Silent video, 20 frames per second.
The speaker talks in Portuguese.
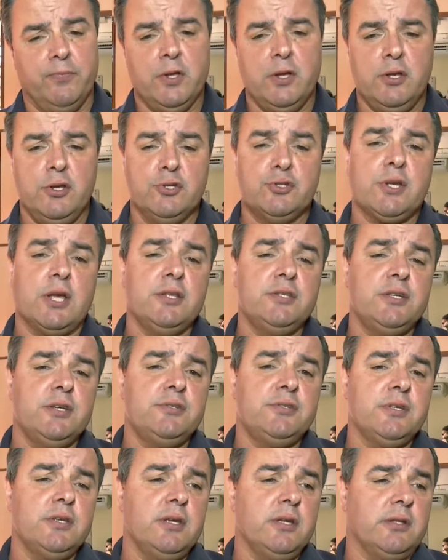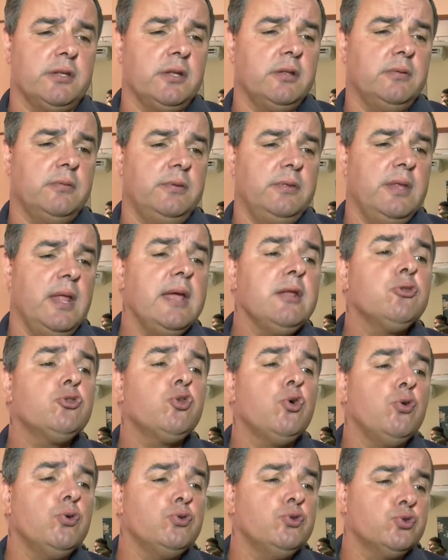Isso quer dizer o seguinte: nem
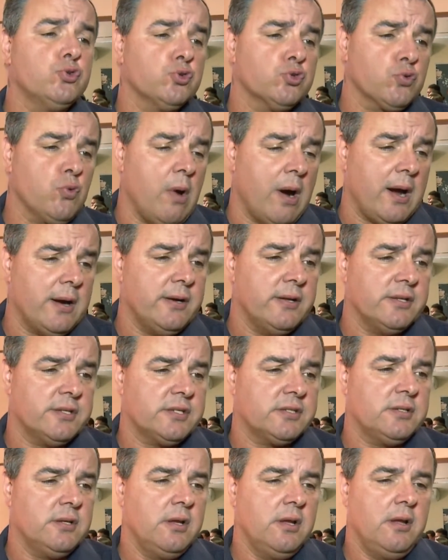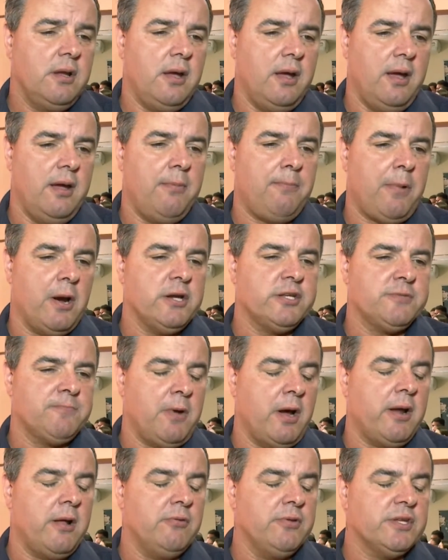todos os guardas é,
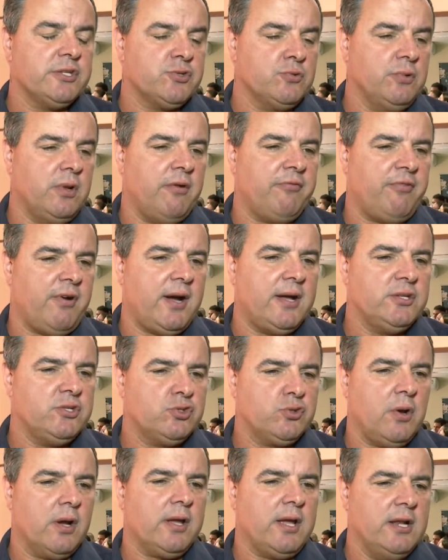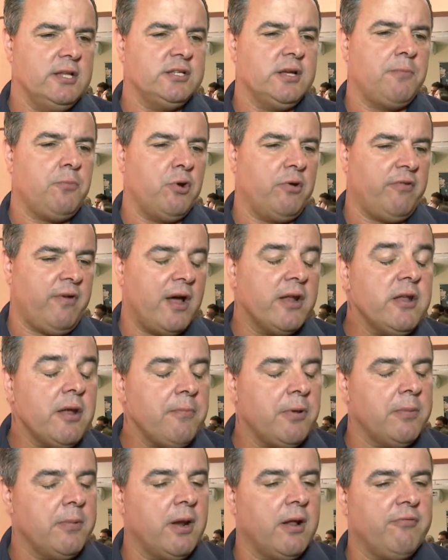participarão da segunda fase, só aqueles aprovados na
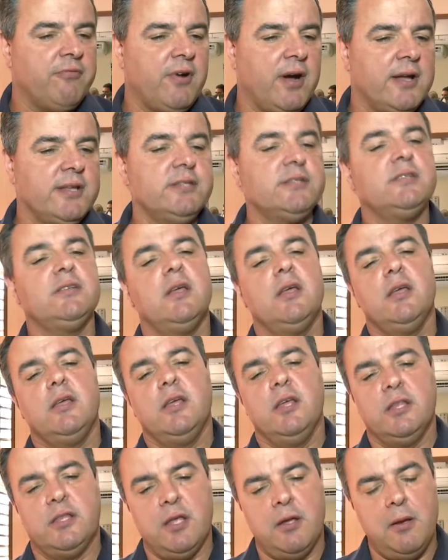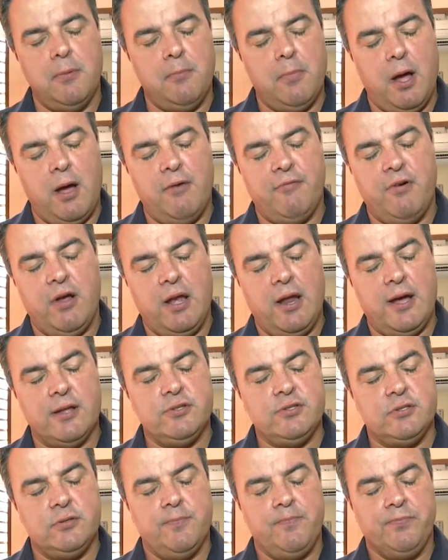primeira fase e tenham
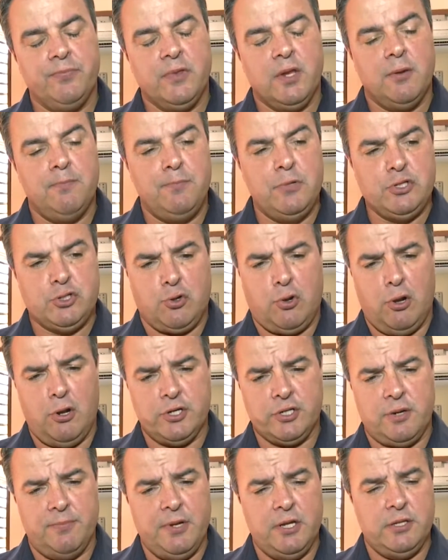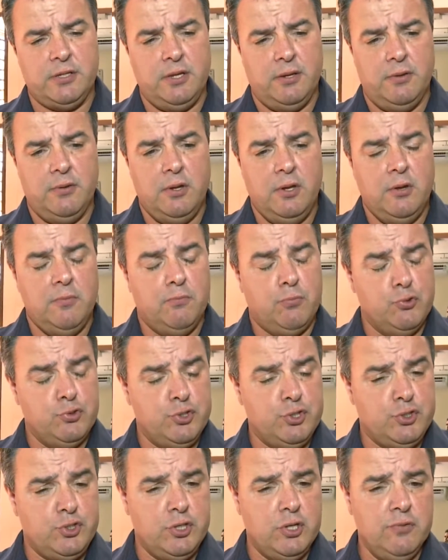avaliados psicologicamente
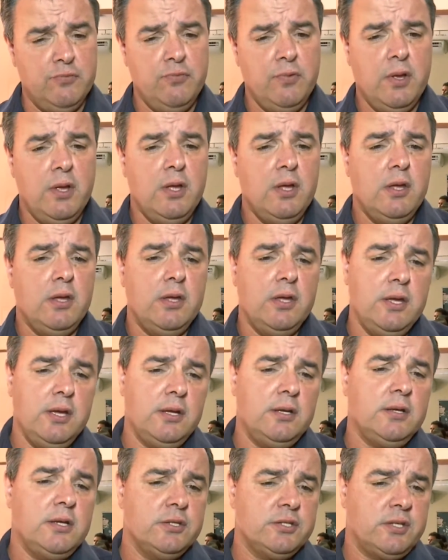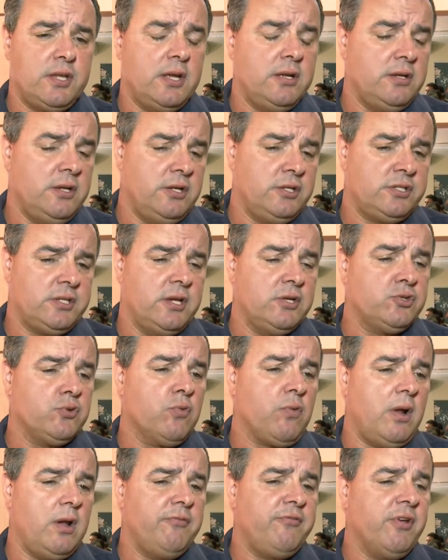positivo e que estejam
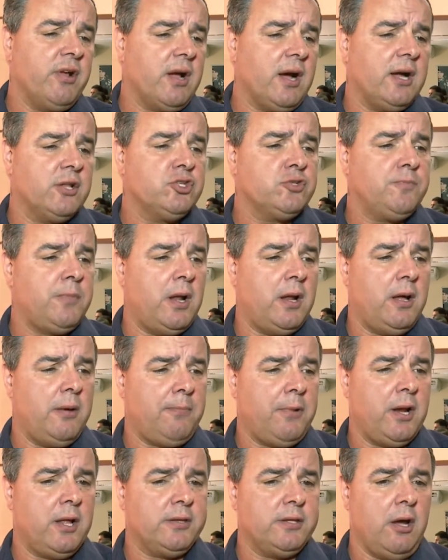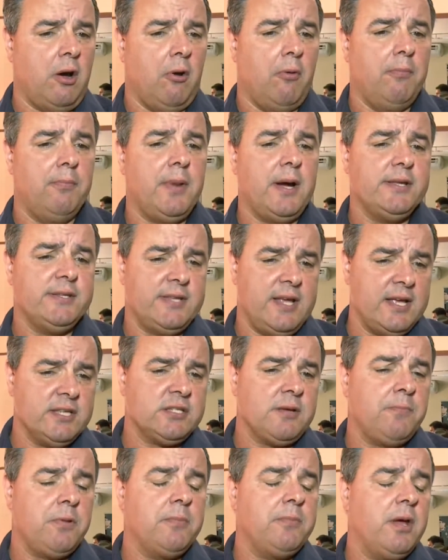qualificados para, para tal. Mas
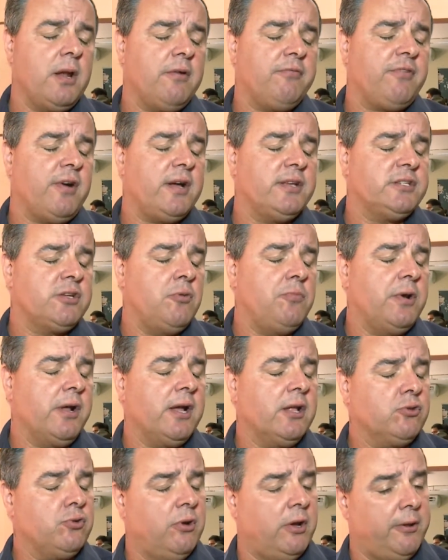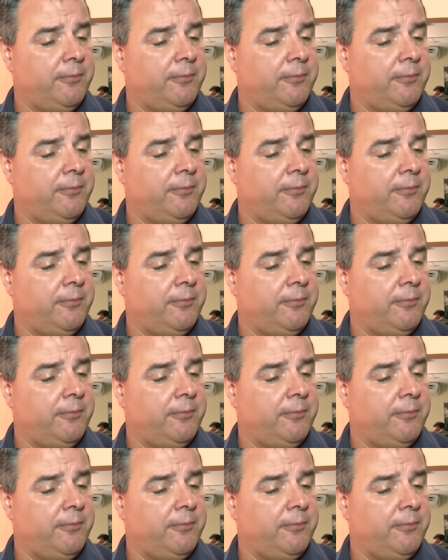essa primeira fase é obrigatória.